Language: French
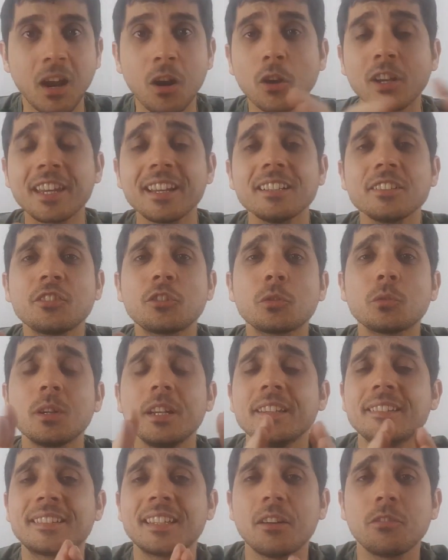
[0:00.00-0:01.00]
Alors quels sont
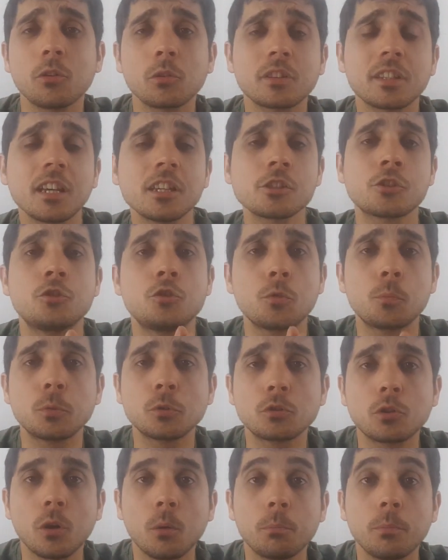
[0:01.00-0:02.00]
les avantages du
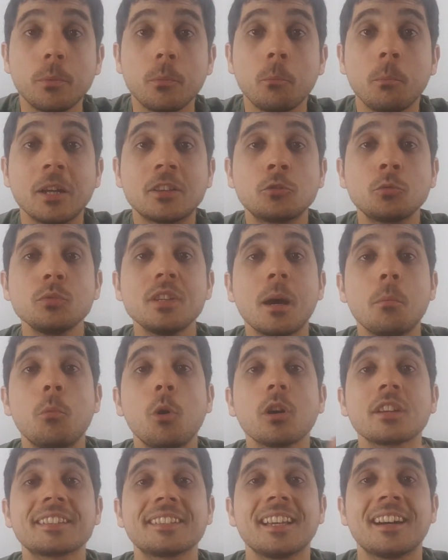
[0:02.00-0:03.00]
bootcamp bah, Tout
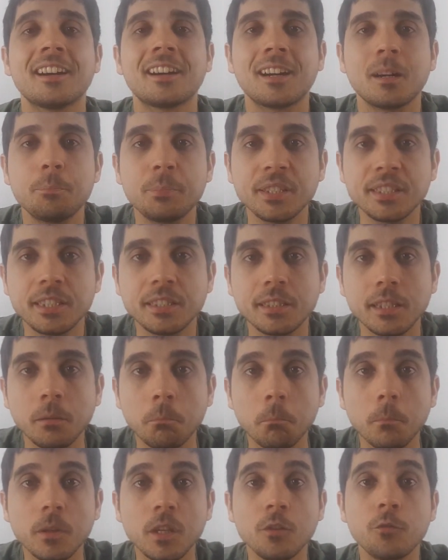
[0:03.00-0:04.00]
d'abord sa rapidité.